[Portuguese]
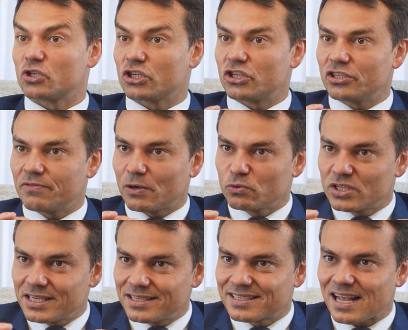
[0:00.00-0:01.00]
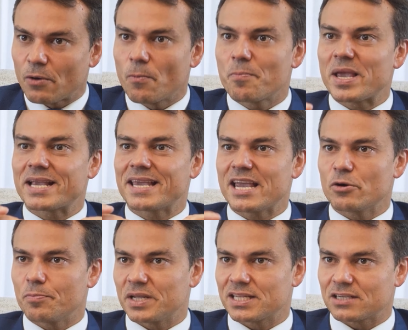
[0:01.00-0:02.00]
hoje a gente vai utilizar um
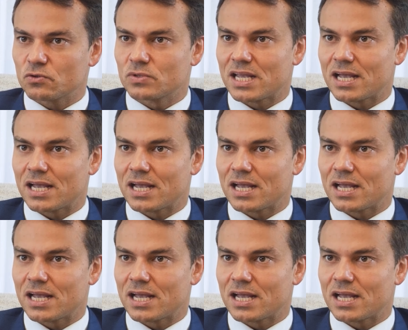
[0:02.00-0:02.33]
pequeno pedaço